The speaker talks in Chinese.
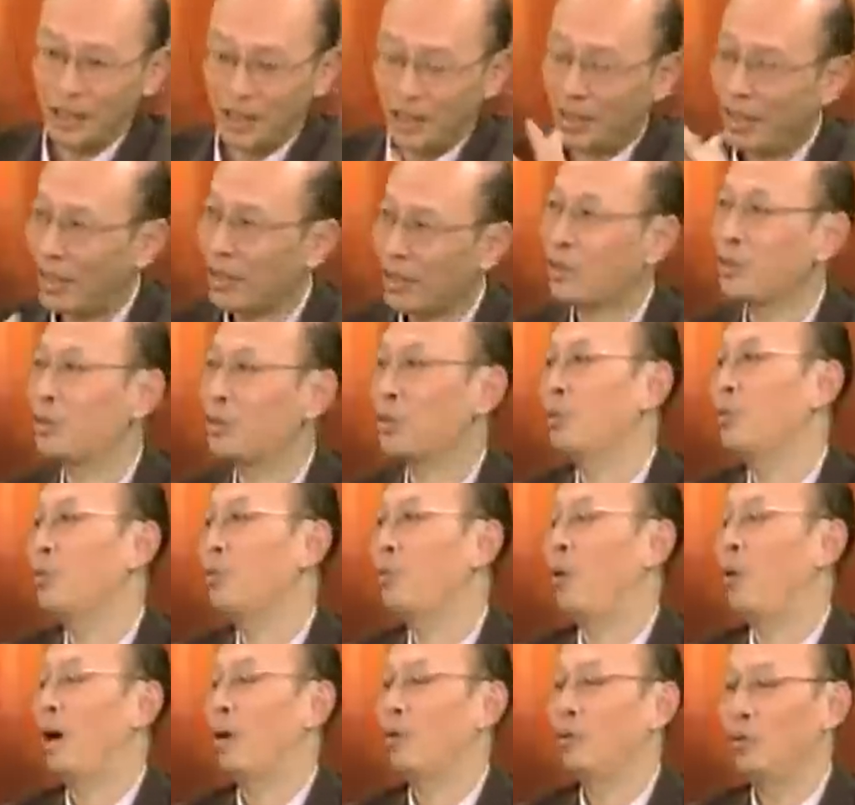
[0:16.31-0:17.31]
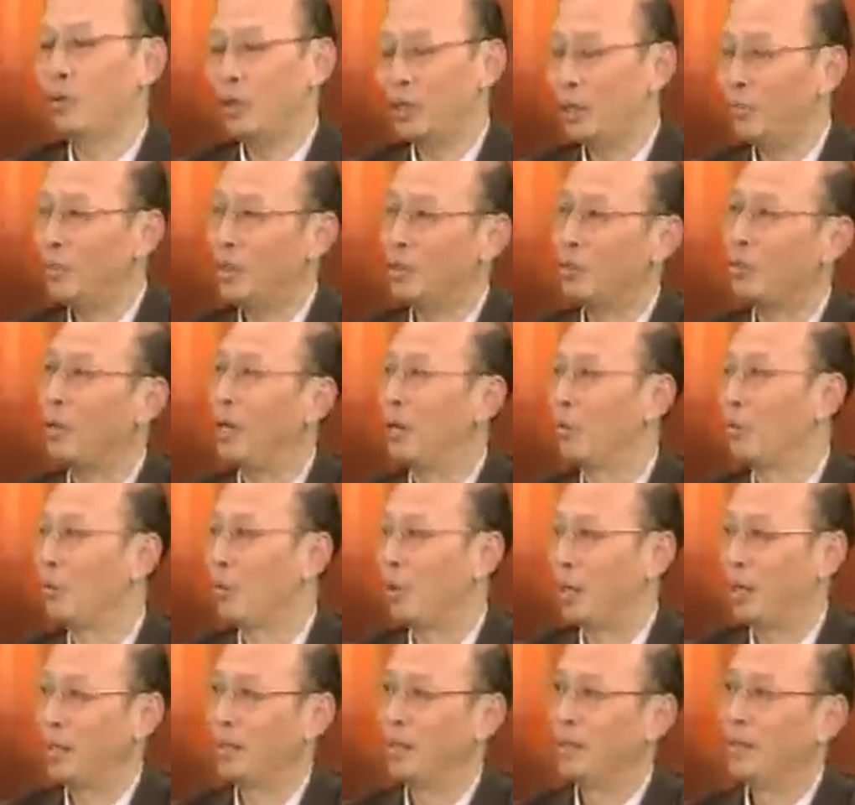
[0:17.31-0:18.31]
而且它是从网络那边传
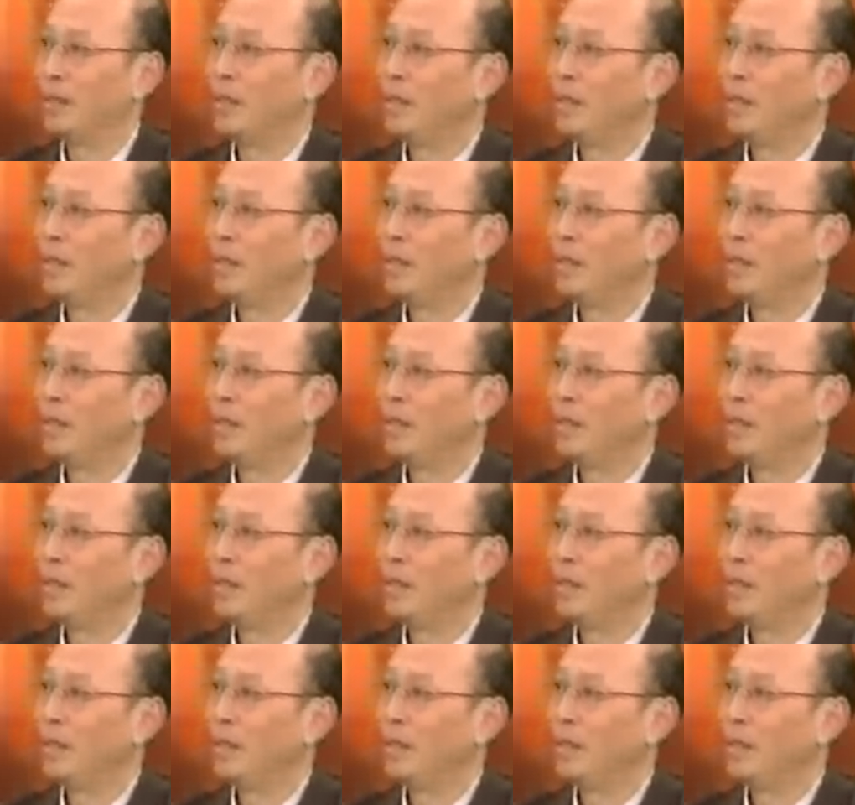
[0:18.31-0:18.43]
过来，